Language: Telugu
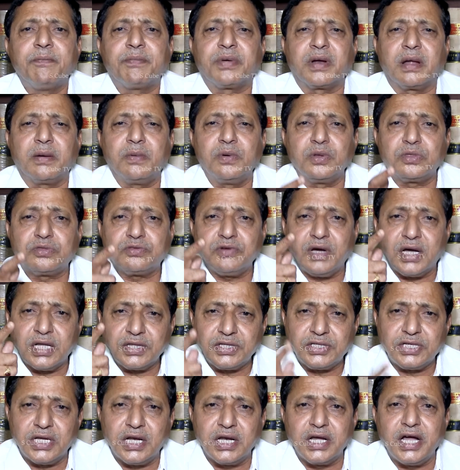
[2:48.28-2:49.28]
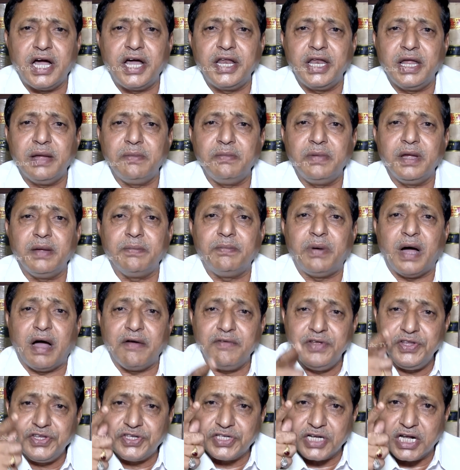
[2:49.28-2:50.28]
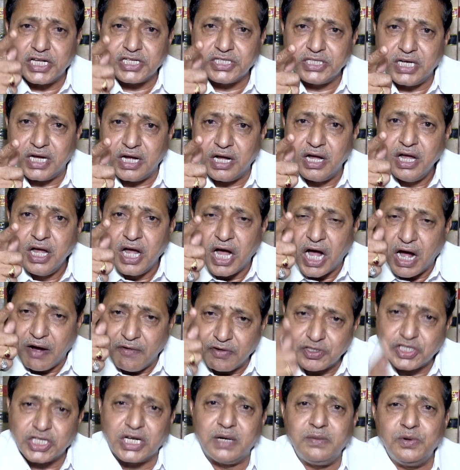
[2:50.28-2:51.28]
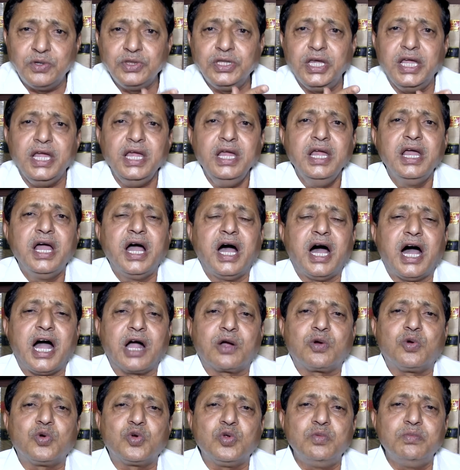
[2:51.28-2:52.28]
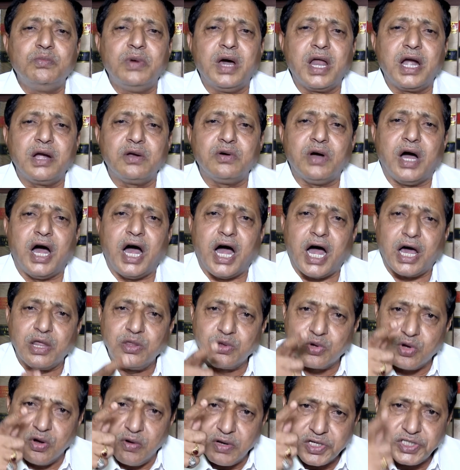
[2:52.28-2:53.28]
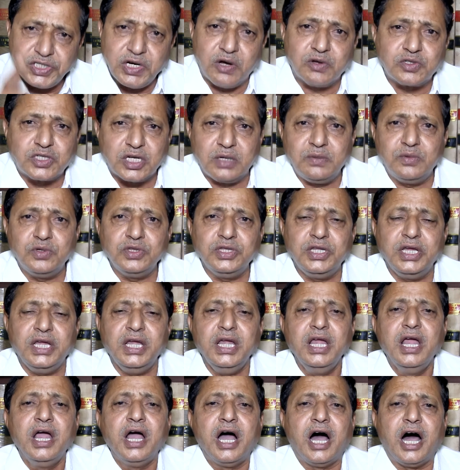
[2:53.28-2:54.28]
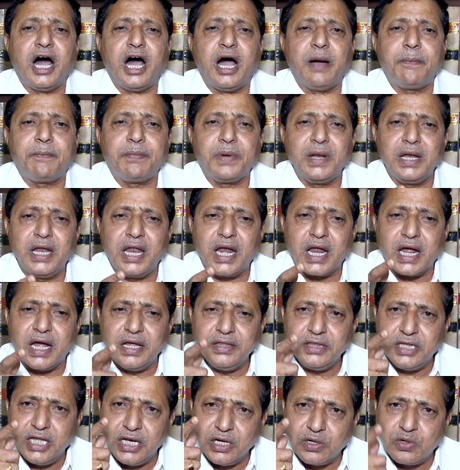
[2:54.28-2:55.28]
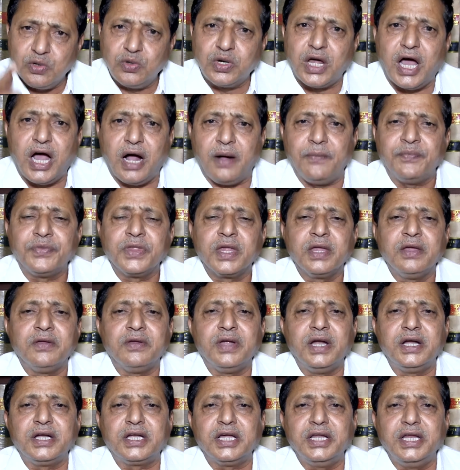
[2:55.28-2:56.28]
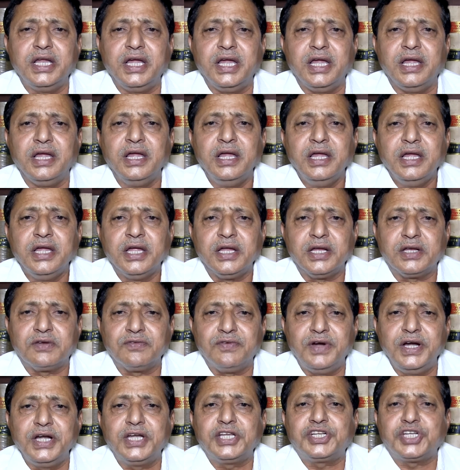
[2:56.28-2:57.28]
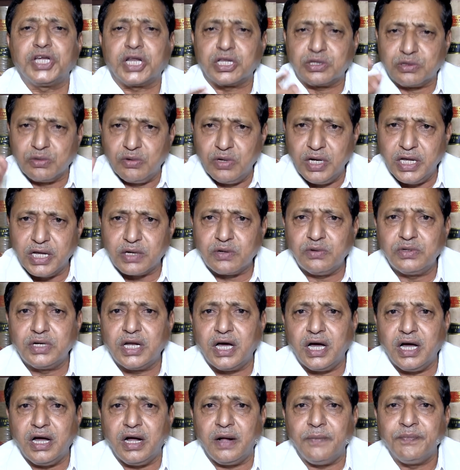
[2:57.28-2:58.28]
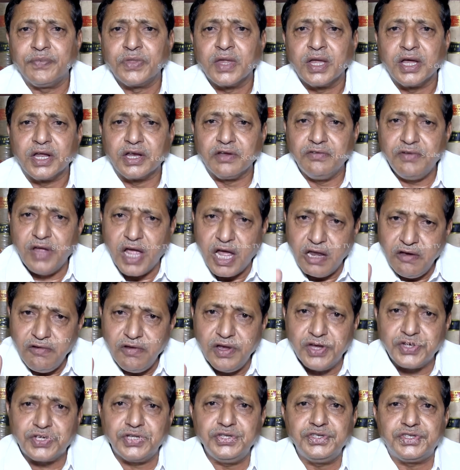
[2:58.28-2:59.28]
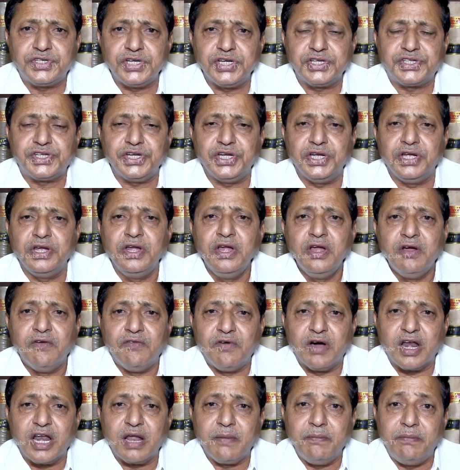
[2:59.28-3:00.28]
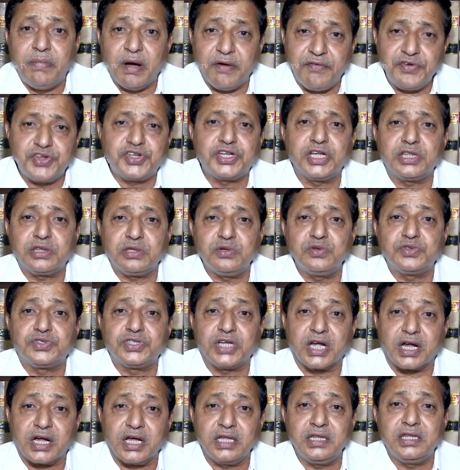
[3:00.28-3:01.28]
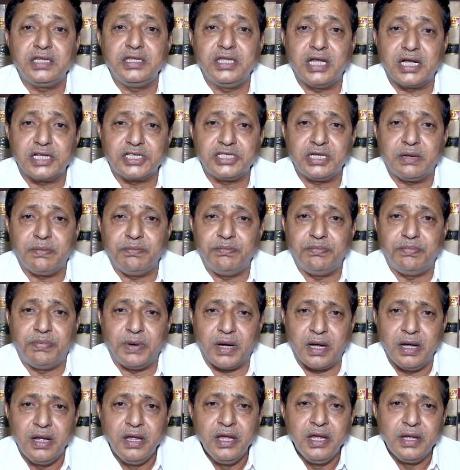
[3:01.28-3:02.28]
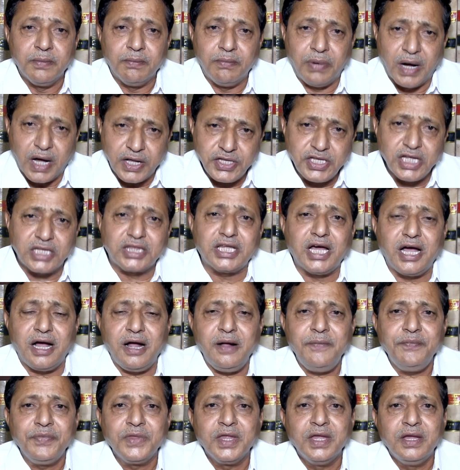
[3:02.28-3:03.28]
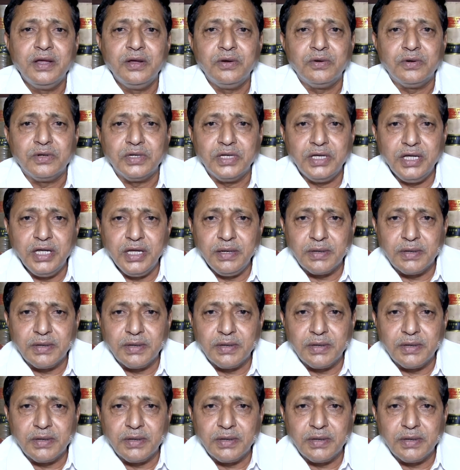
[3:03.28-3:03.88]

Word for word: ప్రభుత్వ హత్యలుగానే మేము భావించాల్సిన అవసరం ఉంది ఆ కుటుంబాలను ఆదుకోవాల్సిన అవసరం ఉంది ఆ పిల్లలకందరికి కూడా వెంటనే ఇటువంటి షరతులు లేకుండా రివాల్యుయేషన్ చేసి వాళ్ళ భవిష్యత్తును చక్కదిద్దాల్సిన బాధ్యత ఈ